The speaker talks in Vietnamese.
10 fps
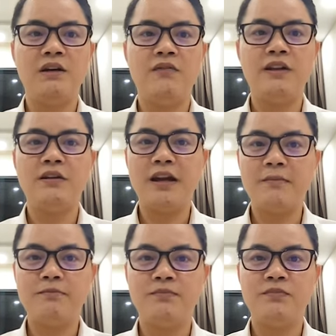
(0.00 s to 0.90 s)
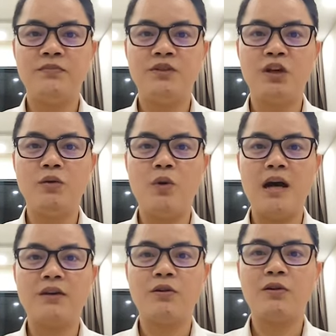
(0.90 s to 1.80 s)
Phần thứ năm, chứng
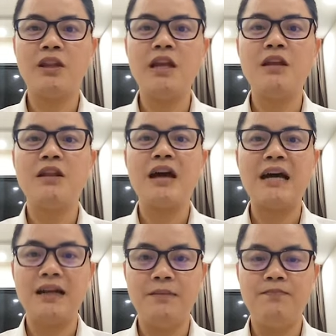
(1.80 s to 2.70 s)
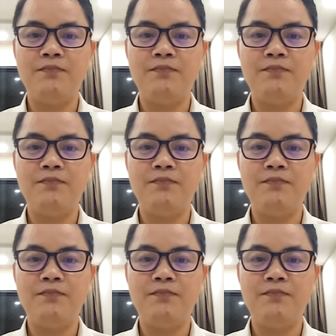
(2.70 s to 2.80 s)
khoán có thị giá thấp.